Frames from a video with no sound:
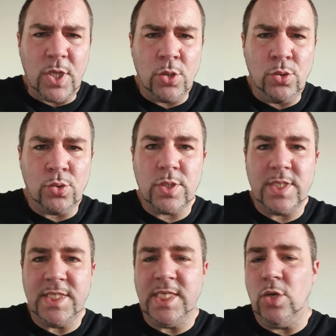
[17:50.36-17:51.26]
Donc
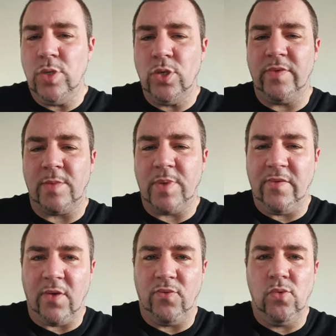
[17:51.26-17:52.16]
si lui ne vient pas
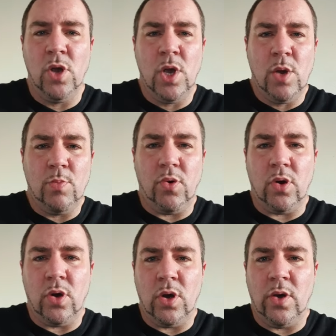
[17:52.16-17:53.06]
vers vous pour
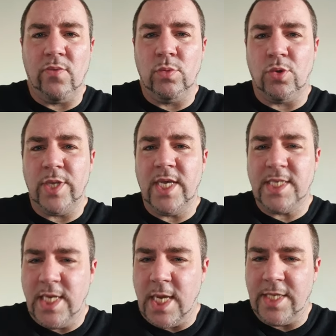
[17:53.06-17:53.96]
euh, vous demander est-ce
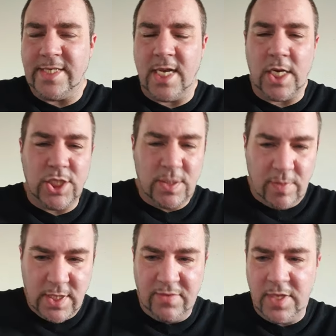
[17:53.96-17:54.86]
qu'il y a des allergies
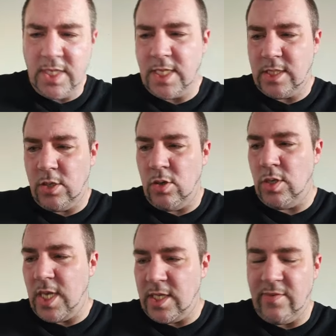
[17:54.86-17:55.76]
spécifiques, est-ce qu'il
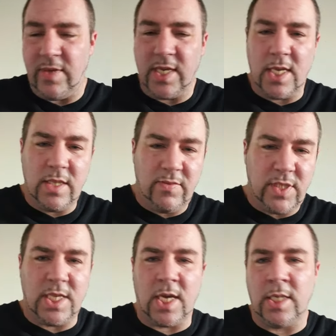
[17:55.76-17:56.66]
y a des végans, des
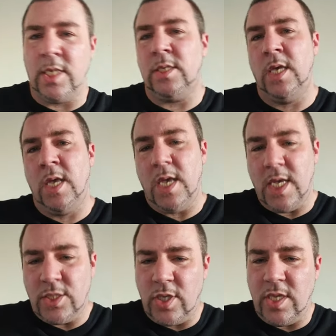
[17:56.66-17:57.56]
végétariens,
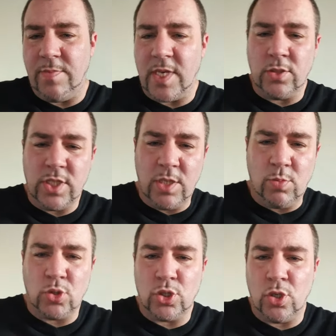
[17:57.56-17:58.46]
est-ce qu'il y a des personnes qui
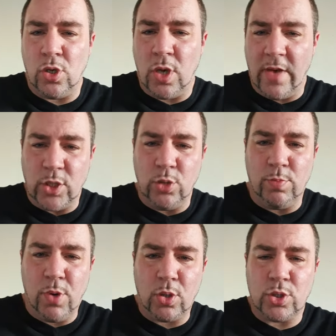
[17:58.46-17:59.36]
mangent euh, avec du
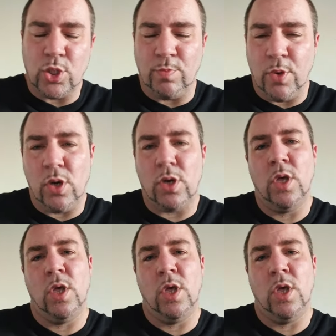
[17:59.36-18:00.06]
porc, sans porc,